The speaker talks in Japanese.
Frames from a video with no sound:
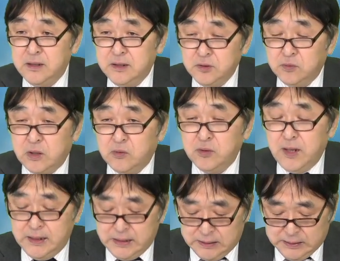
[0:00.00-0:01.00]
そんなことが
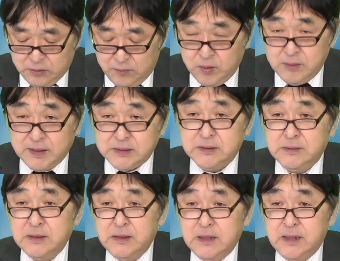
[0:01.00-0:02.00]
言えるかと思います。
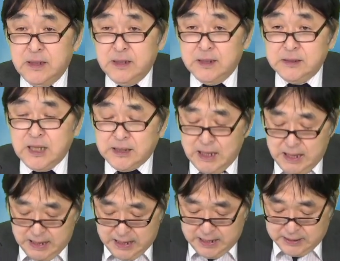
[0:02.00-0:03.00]
さて、
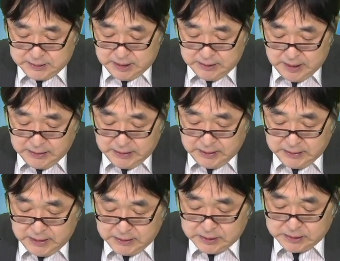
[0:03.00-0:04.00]
えー、全体的
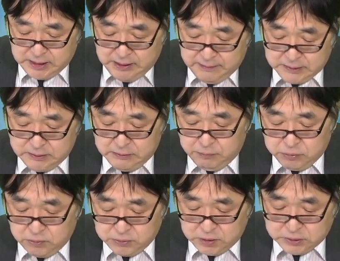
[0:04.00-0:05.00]
にはですね冒
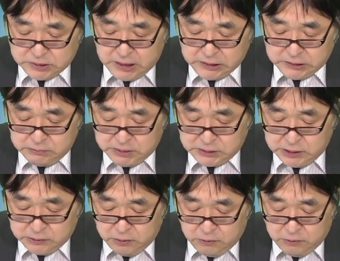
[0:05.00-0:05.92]
頭でお伝えしました通